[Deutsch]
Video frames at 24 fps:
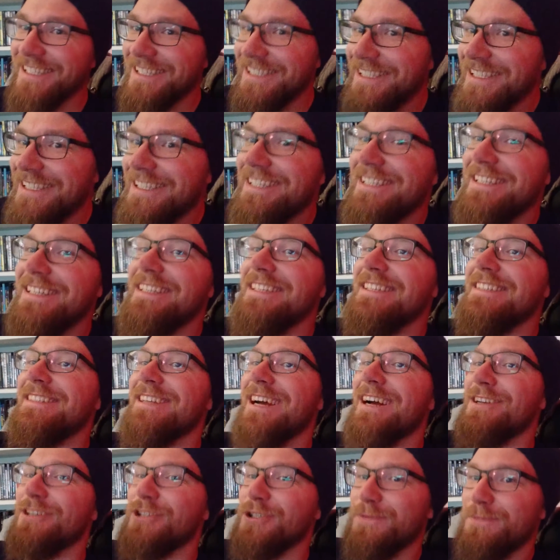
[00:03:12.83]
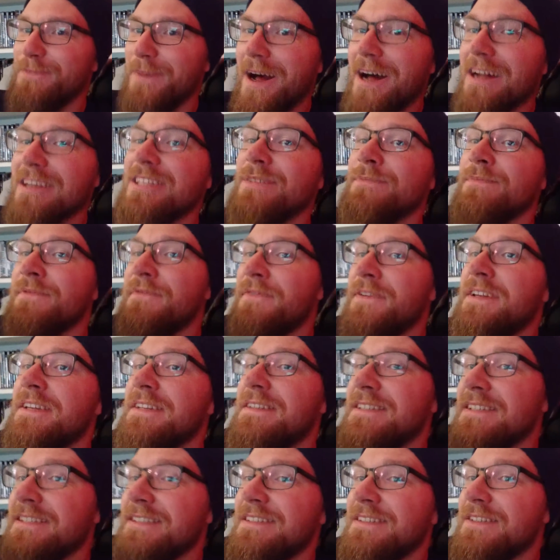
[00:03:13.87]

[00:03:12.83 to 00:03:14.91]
in dieser Sparte befindet sich